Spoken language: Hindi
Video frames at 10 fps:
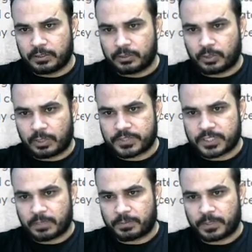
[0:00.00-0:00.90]
तो आप
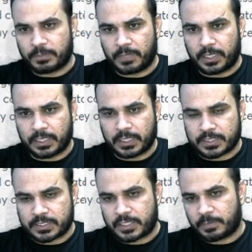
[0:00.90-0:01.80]
सिर्फ मेरी
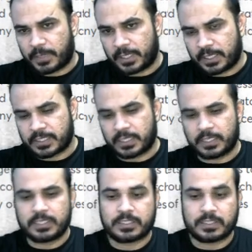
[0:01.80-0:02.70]
क्लासेस देख पाएंगे ऐसा
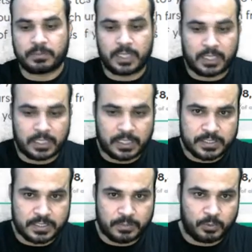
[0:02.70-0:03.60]
नहीं है सभी की
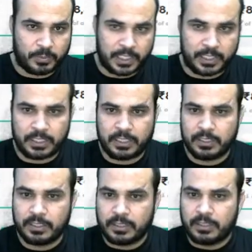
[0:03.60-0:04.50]
क्लासेस आपको मिलेंगी
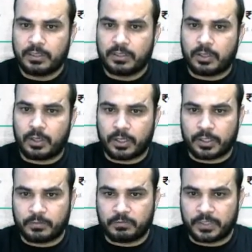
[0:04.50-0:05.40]
और
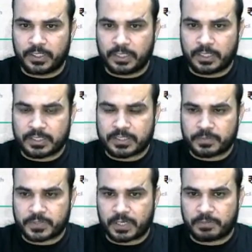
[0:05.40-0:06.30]
वन ईयर का
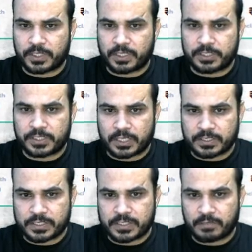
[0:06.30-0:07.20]
सब्सक्रिप्शन का
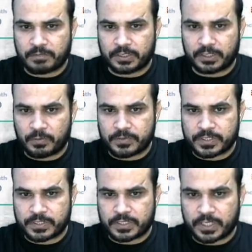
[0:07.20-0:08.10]
चार्जेस सेवन
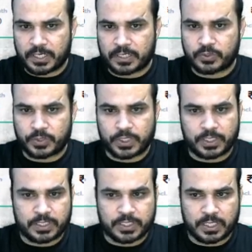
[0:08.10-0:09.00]
थाउजेंड है टू ईयर
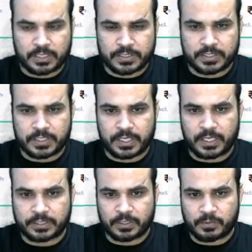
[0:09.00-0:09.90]
के चार्जेस हैं
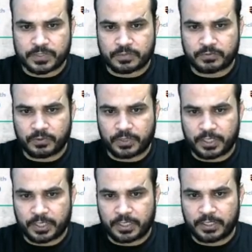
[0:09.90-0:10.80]
एट थाउजेंड फोर
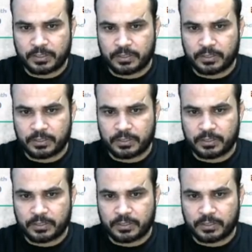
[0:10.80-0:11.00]
हंड्रेड